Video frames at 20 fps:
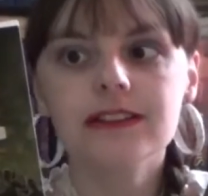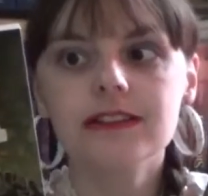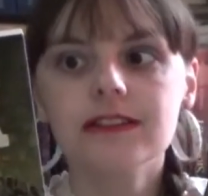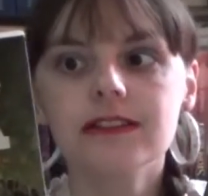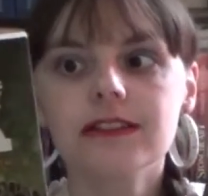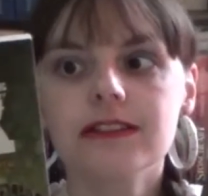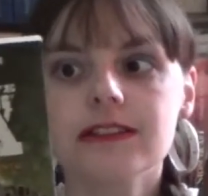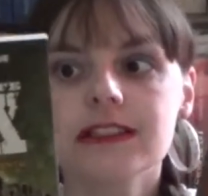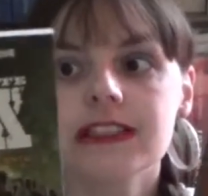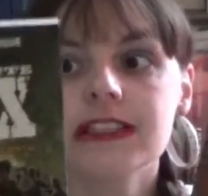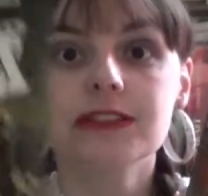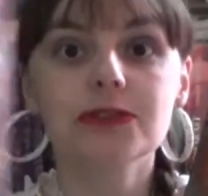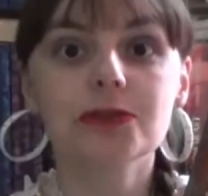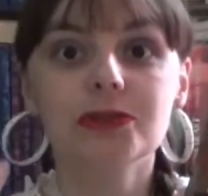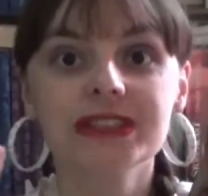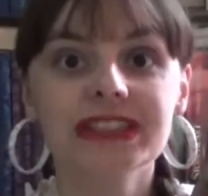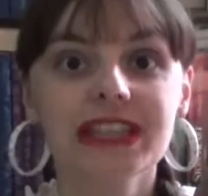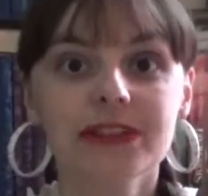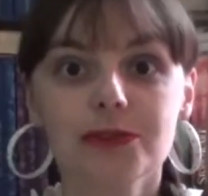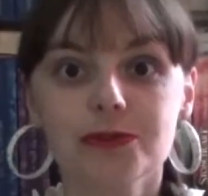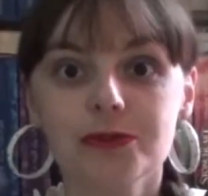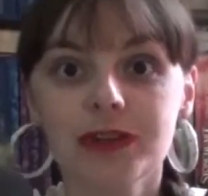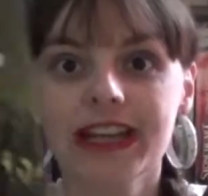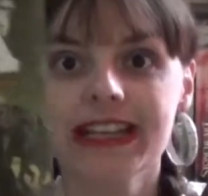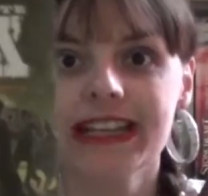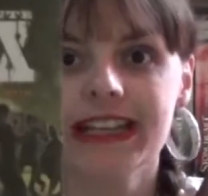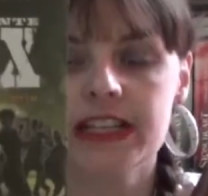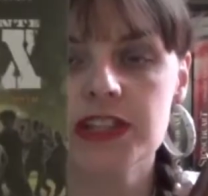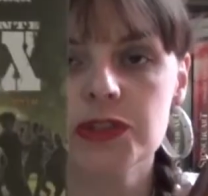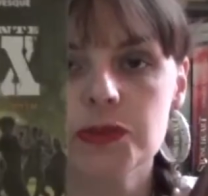euh, donc ça devrait
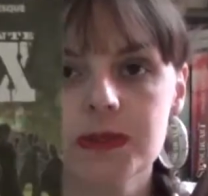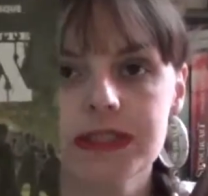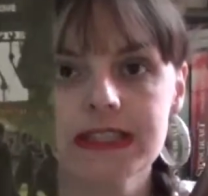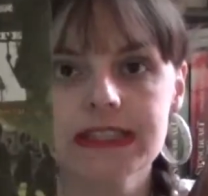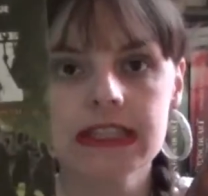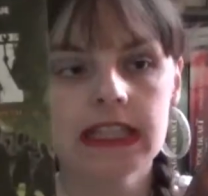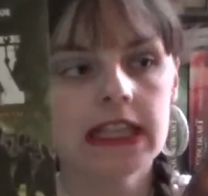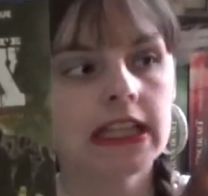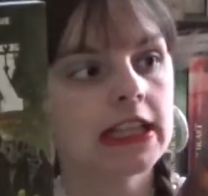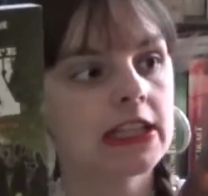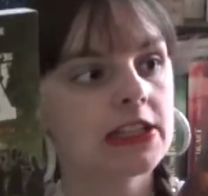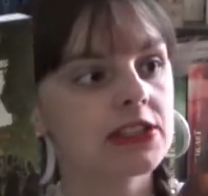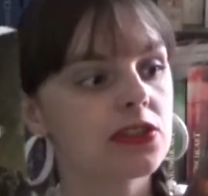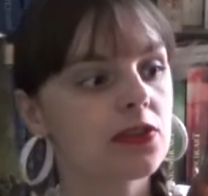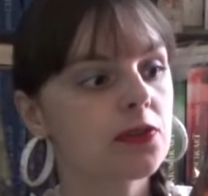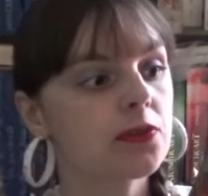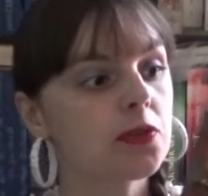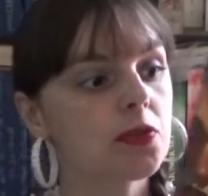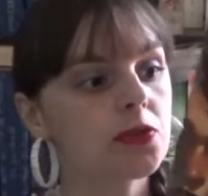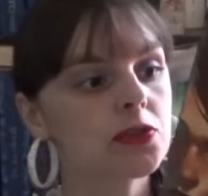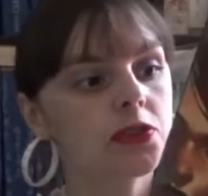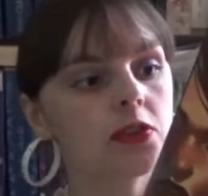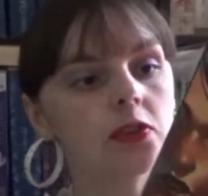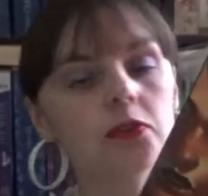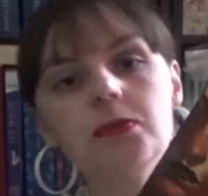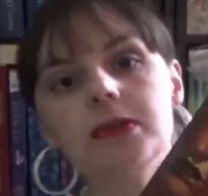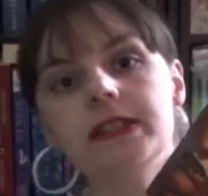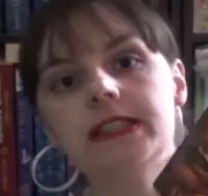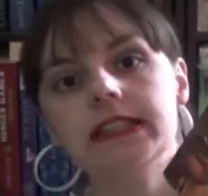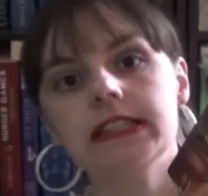être la suite. Sauf que
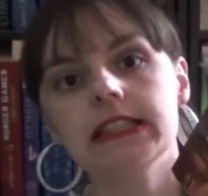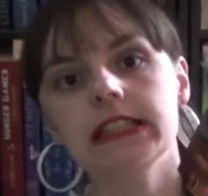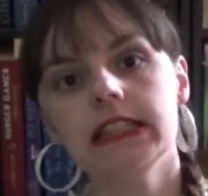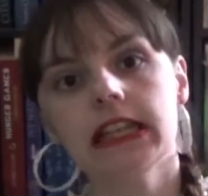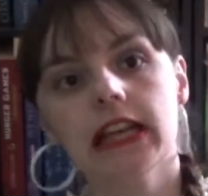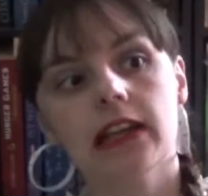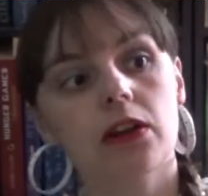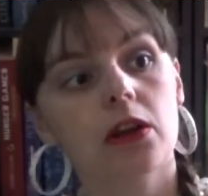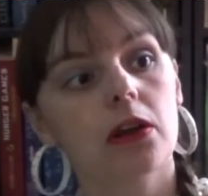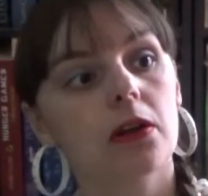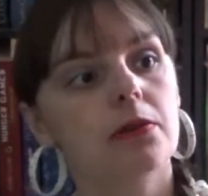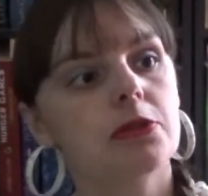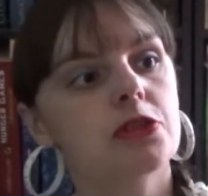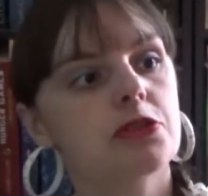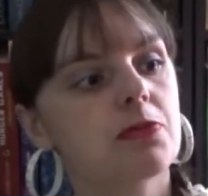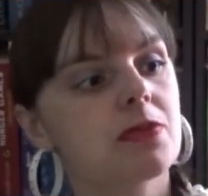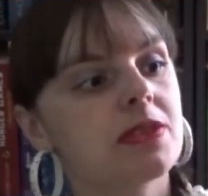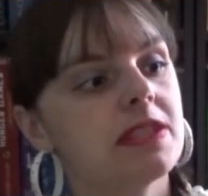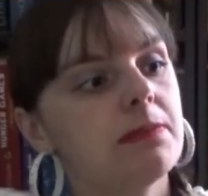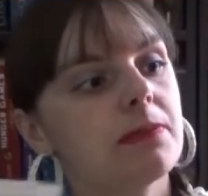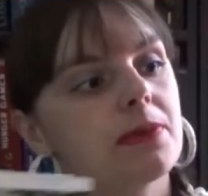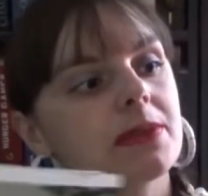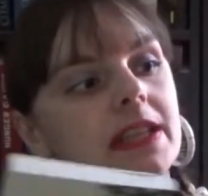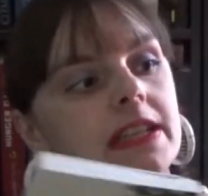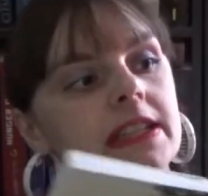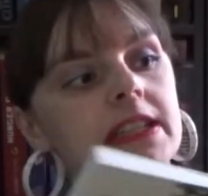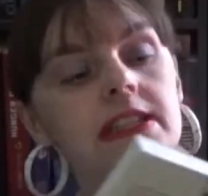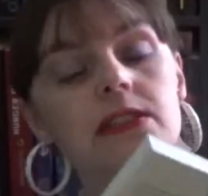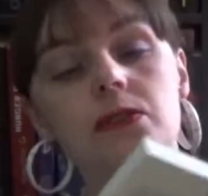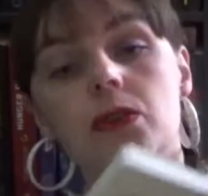celui-ci, alors je me dis
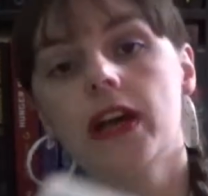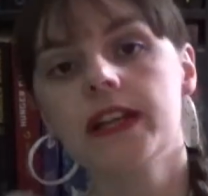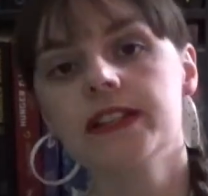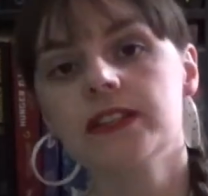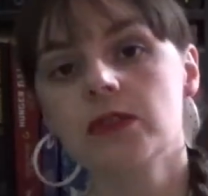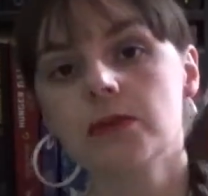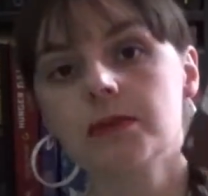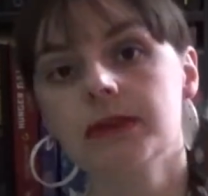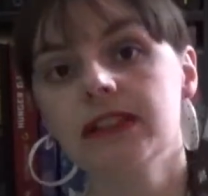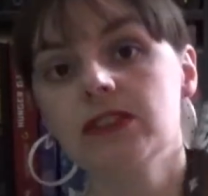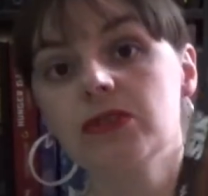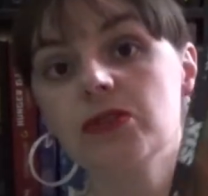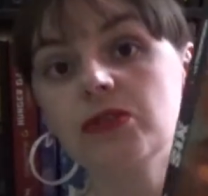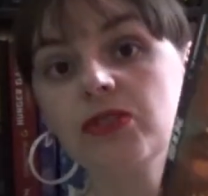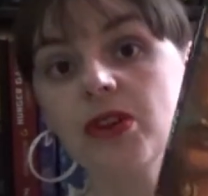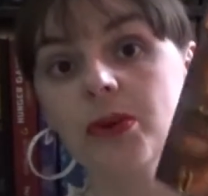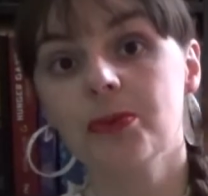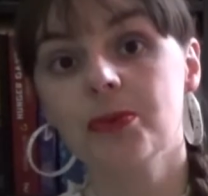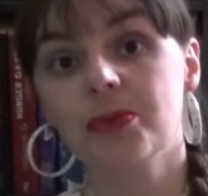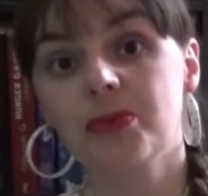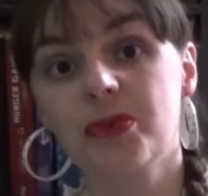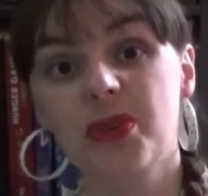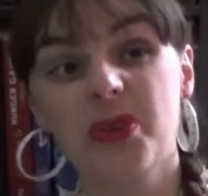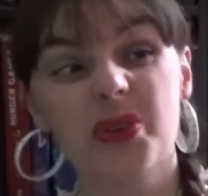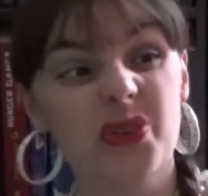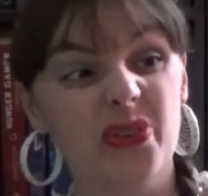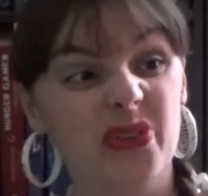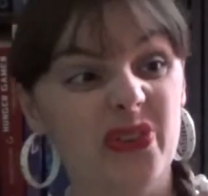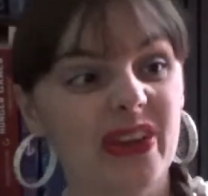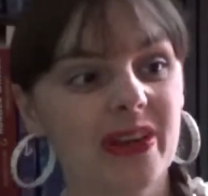peut-être qu'ils ont rassemblé deux tomes
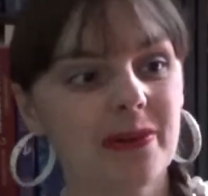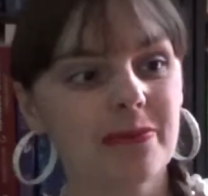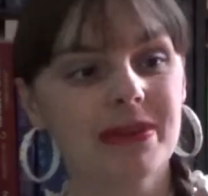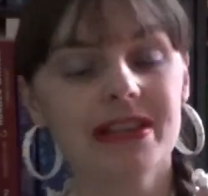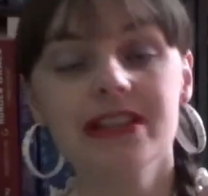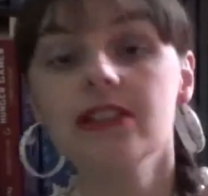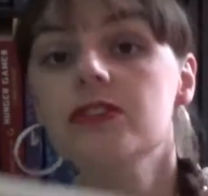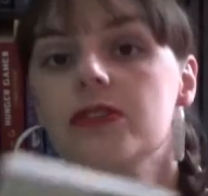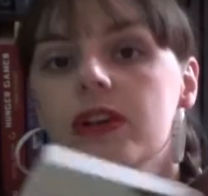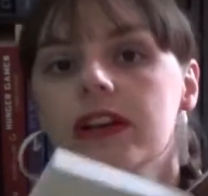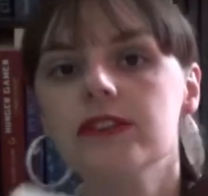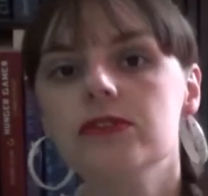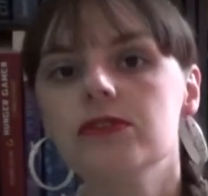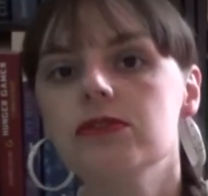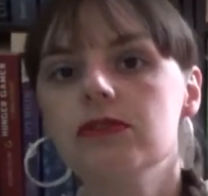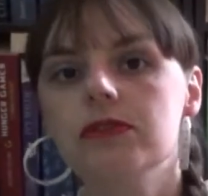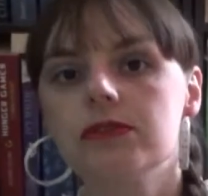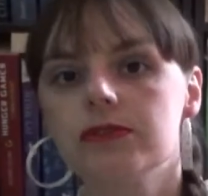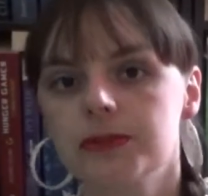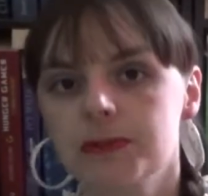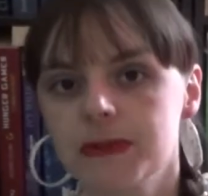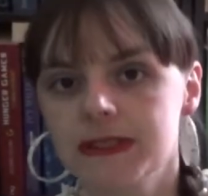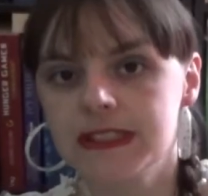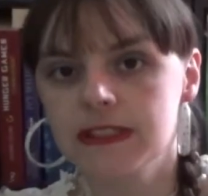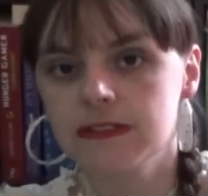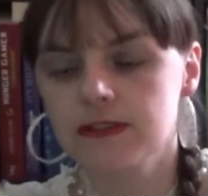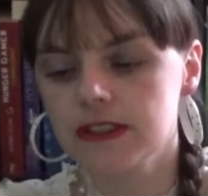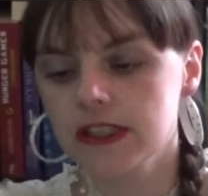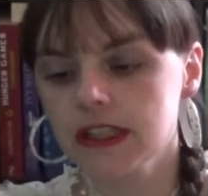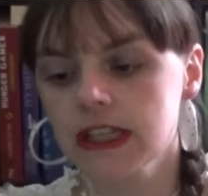dans un, mais ils auraient dû le
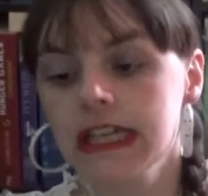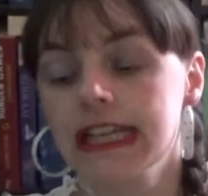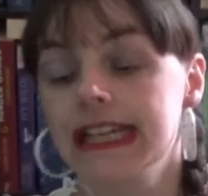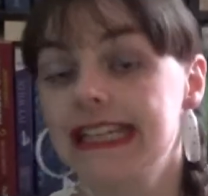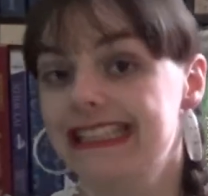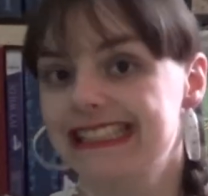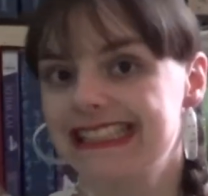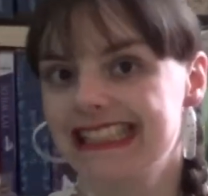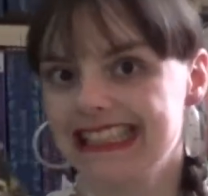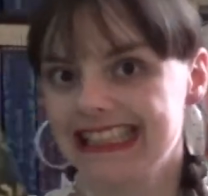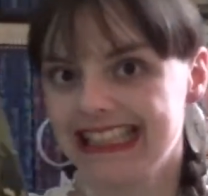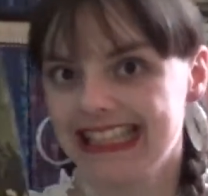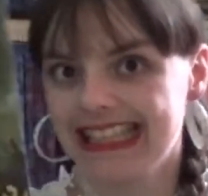spécifier. C'est